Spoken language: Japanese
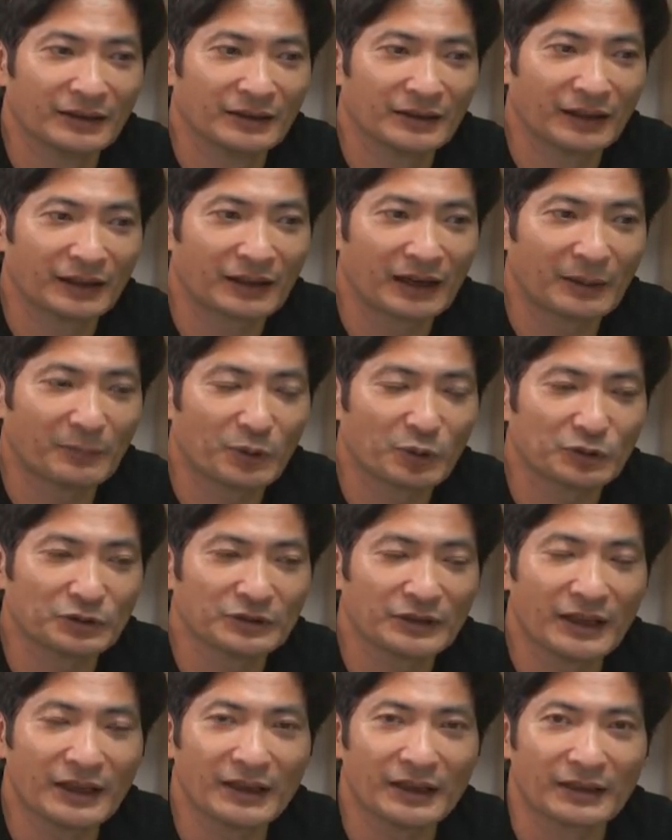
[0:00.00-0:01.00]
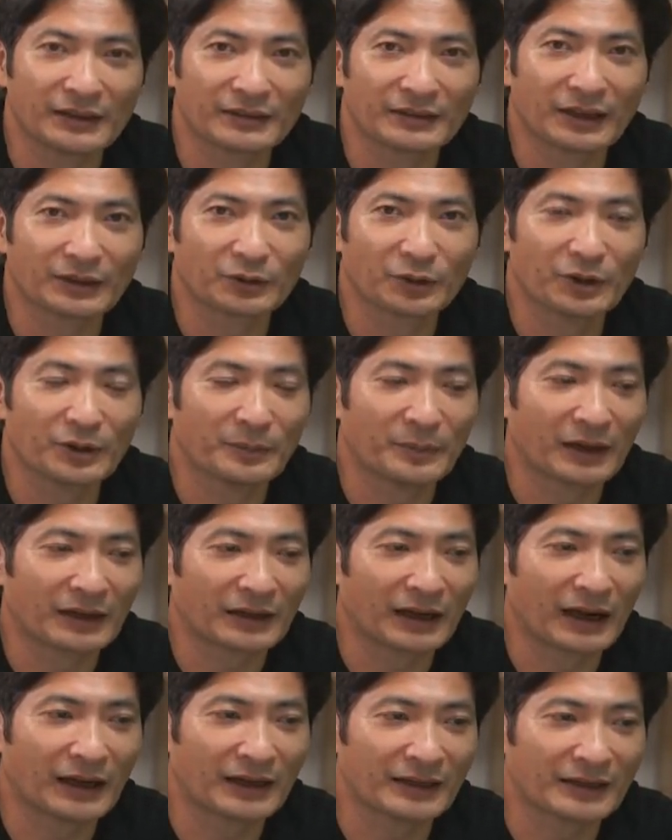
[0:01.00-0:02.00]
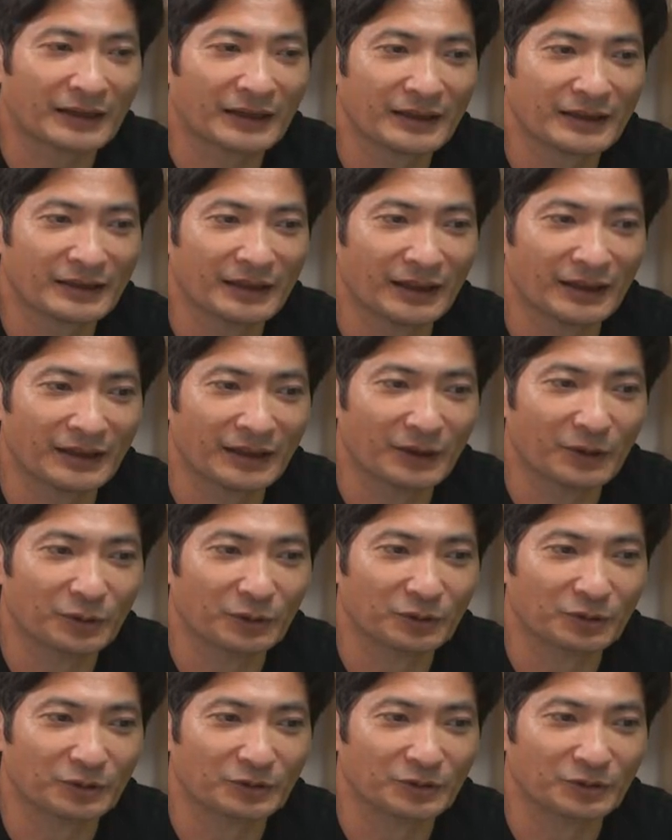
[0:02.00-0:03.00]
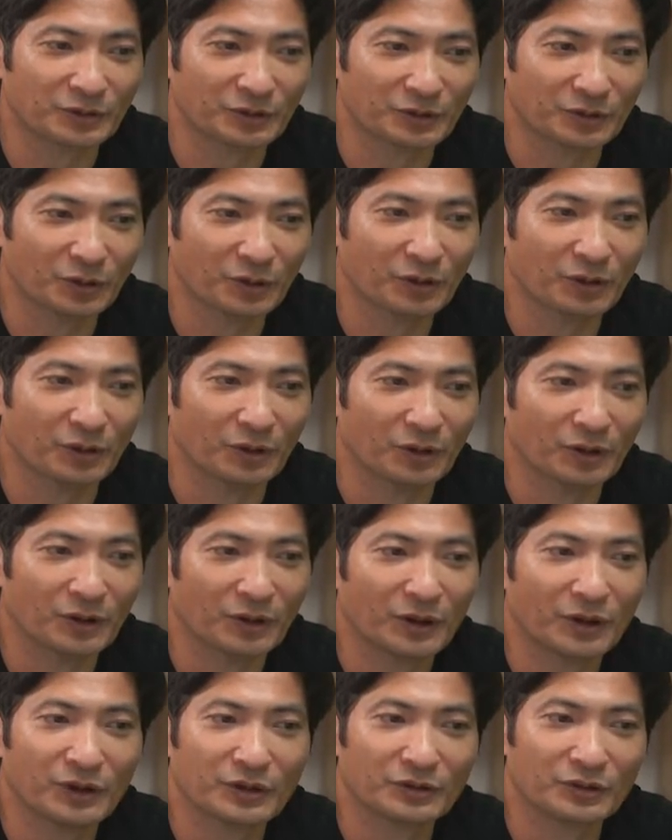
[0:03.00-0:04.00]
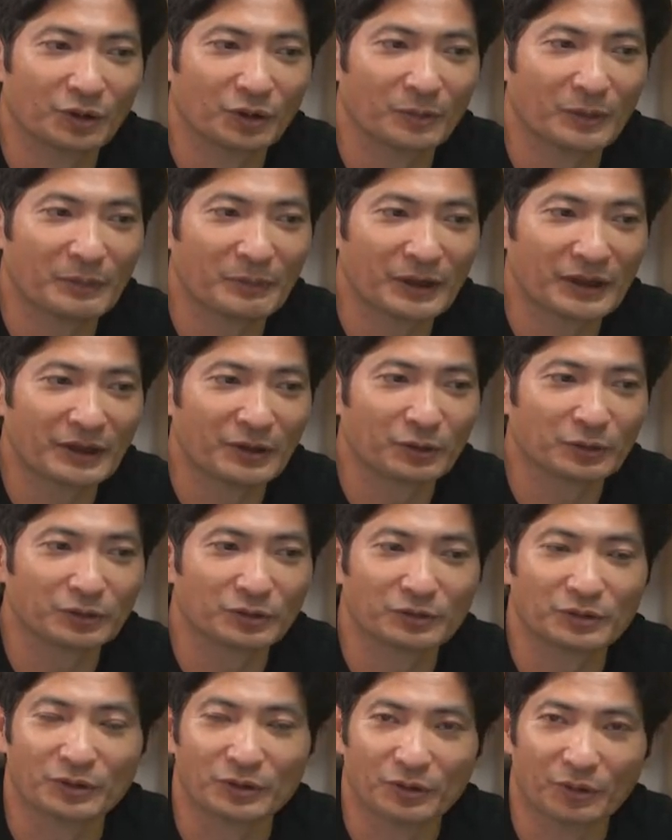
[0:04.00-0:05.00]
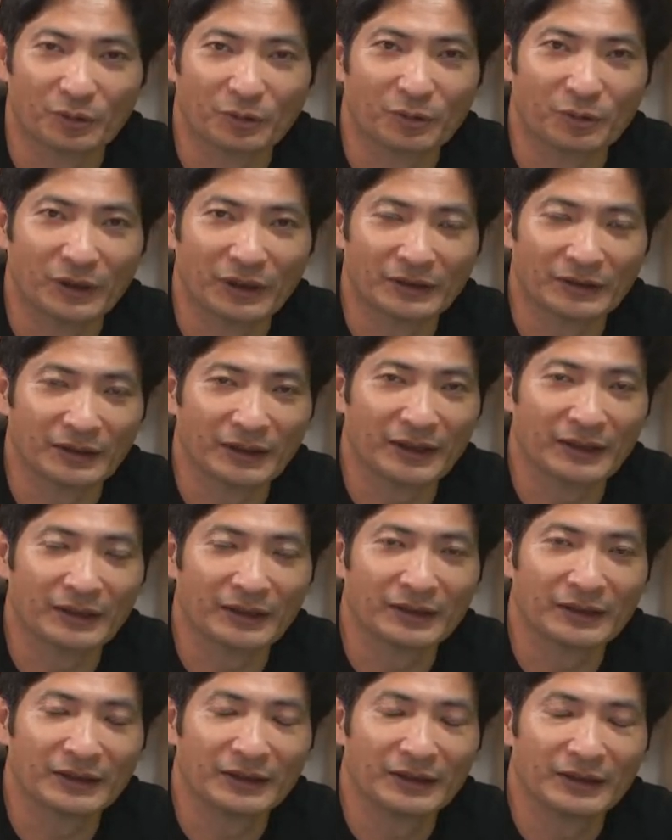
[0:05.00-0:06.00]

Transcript: で、科目で、例えば会議費で入れようとすると、そのまま入れようとすると、こうやって、